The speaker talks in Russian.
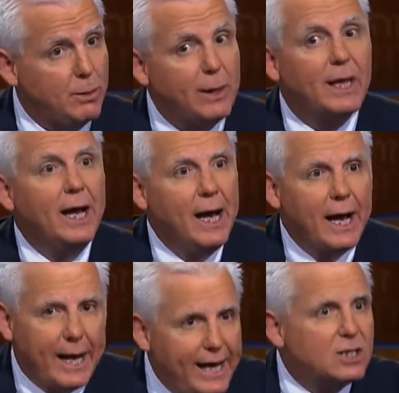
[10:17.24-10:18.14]
Но
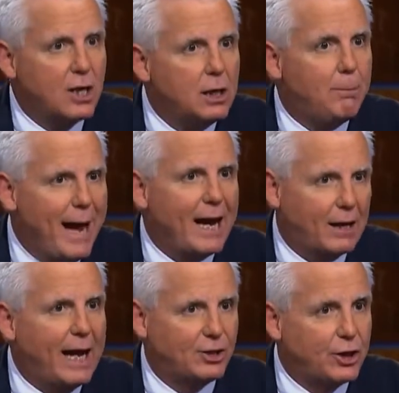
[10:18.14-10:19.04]
он не имеет
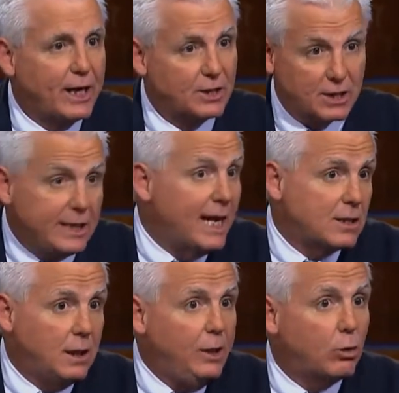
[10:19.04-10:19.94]
законного
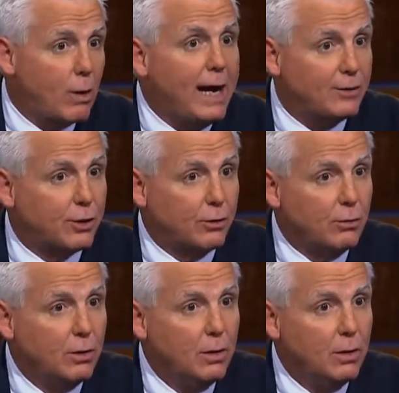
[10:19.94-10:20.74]
права на это.